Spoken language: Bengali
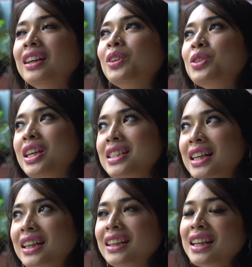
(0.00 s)
তো সেই
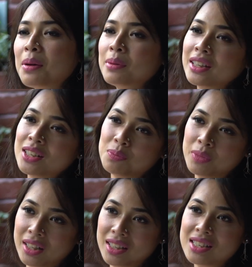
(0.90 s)
জায়গা থেকে আমাকে
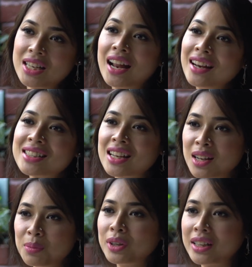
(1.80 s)
মানে সানা
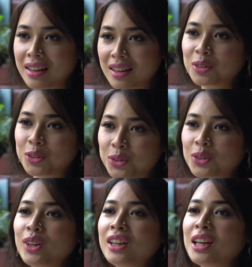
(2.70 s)
সানা বলে ডাকা হতো
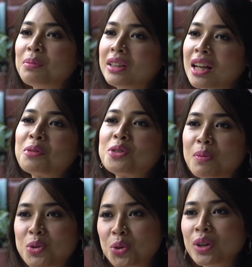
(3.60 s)
তার মধ্যে
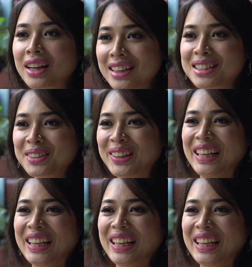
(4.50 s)
আমি সোনা হিসেবে